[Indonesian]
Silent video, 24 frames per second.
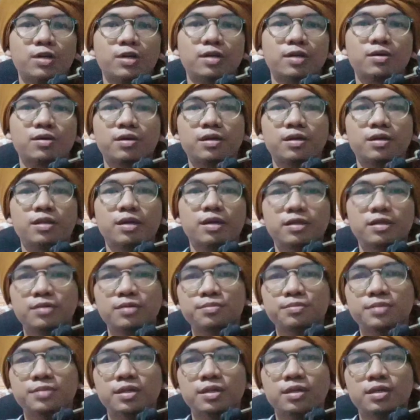ala khairil
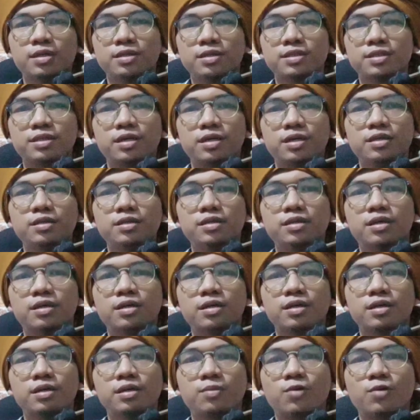anam
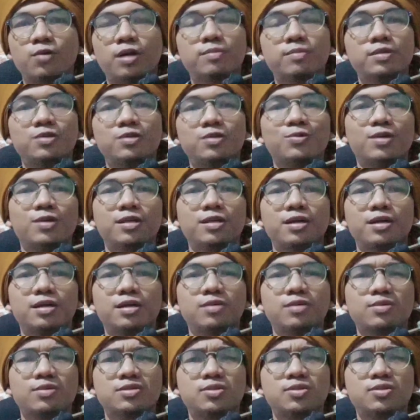sayyidina Muhammad wa ala
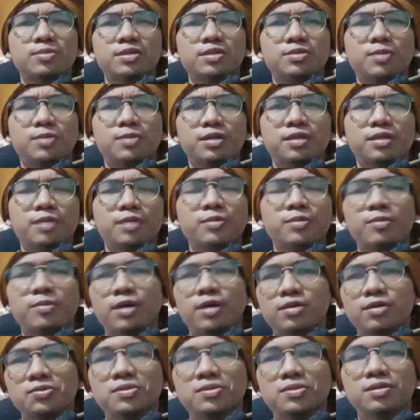alihi washabihi ajmain. Amma
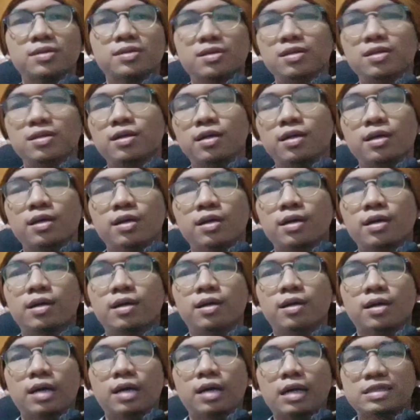ba'du.
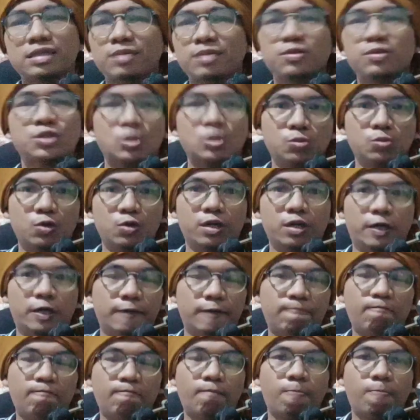Azabi
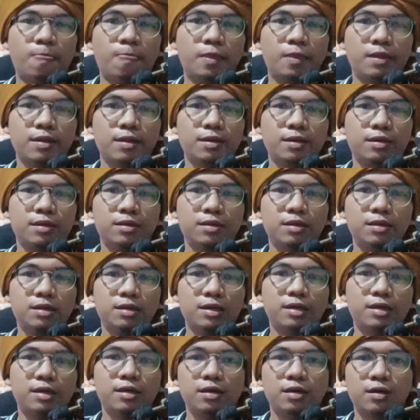semua,
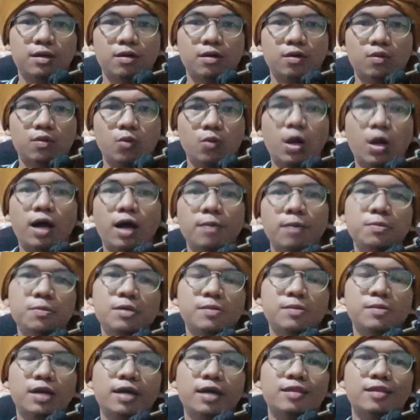ketika
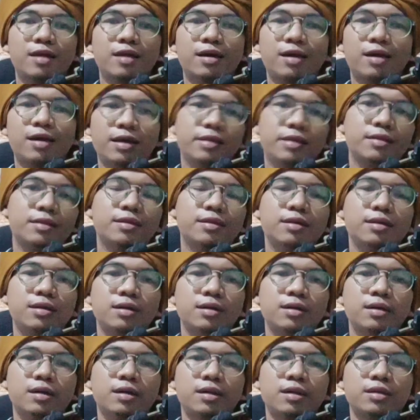Wahabi mengatakan
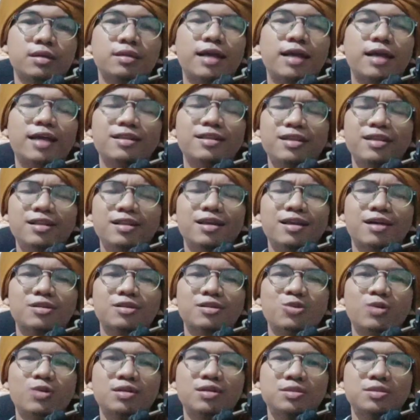dalil
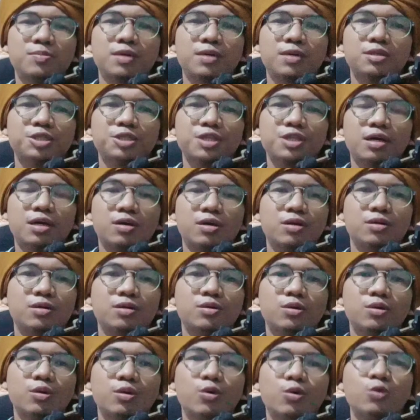yang diwajibkan syarak
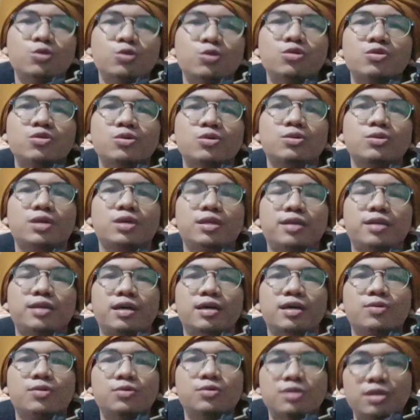untuk kita
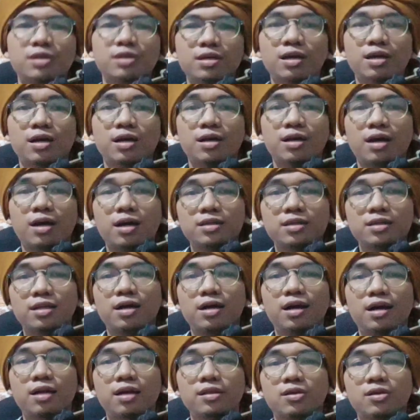ikuti
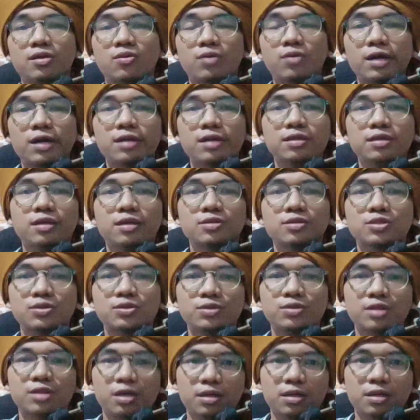adalah Al-Quran dan
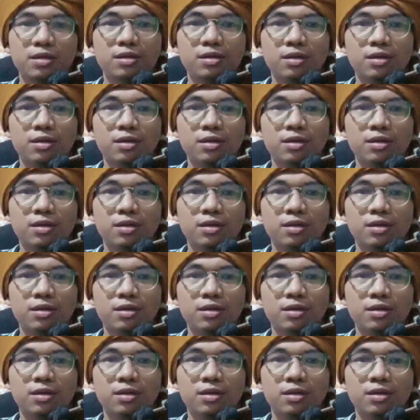Sunnah,